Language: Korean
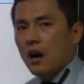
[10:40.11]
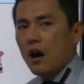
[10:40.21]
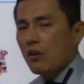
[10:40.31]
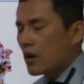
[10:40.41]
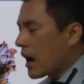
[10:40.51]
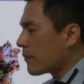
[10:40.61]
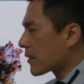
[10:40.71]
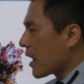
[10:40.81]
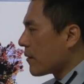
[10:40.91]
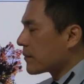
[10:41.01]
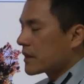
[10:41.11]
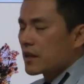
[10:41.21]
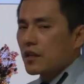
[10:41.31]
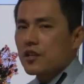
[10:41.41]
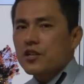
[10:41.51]
아우, calm, calm.
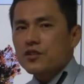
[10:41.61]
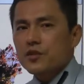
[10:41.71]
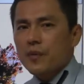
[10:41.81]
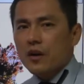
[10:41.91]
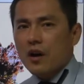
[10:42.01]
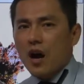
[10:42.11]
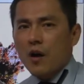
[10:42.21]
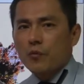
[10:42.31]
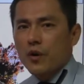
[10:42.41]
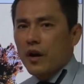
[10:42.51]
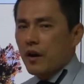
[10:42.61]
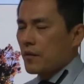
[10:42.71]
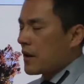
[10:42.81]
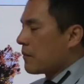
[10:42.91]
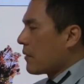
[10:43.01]
이제 집에 calm.
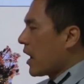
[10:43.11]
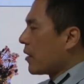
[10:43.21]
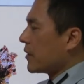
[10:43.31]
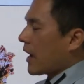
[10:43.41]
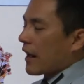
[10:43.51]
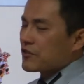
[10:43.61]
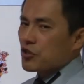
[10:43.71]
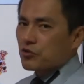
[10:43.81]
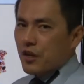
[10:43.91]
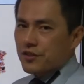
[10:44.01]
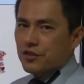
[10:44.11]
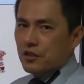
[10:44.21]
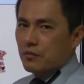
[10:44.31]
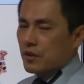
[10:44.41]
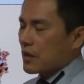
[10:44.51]
왜? 마음이
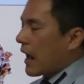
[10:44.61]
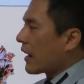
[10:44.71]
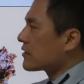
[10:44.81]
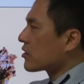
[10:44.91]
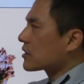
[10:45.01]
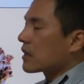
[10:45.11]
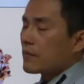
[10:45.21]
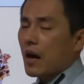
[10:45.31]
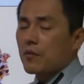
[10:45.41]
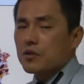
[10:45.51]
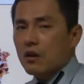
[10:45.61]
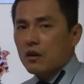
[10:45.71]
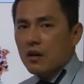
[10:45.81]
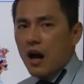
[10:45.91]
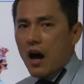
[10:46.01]
안정됐음. 그래서 안정된
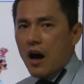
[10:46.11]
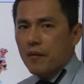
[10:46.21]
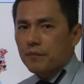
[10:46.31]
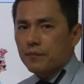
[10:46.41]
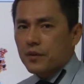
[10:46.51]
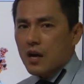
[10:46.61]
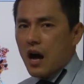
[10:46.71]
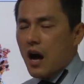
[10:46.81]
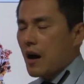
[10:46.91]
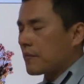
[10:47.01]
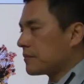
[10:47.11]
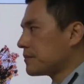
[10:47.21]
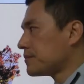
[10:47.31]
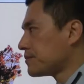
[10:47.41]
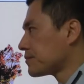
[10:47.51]
마음이죠? calm,
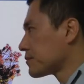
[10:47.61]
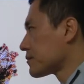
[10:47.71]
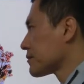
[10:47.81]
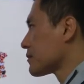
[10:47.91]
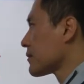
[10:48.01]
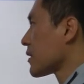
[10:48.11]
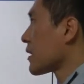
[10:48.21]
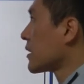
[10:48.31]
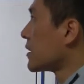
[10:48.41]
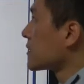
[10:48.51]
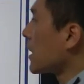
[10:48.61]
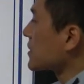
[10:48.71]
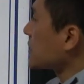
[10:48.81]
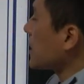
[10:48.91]
calm. 자,